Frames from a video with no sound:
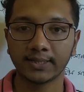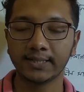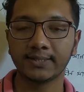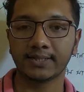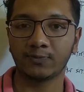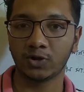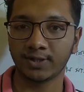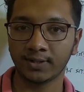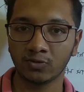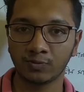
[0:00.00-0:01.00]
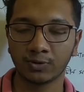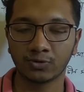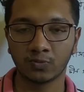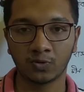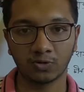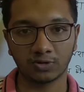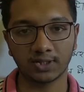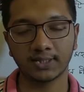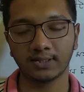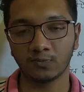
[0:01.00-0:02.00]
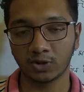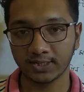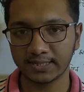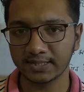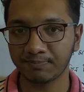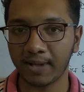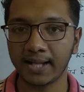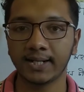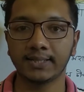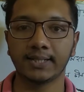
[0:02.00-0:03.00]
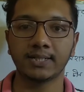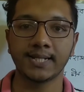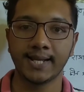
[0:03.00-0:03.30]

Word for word: তিনি যেটা বলেছেন খুবই গুরুত্বপূর্ণ কথা তিনি বলেছেন যে বাংলাদেশ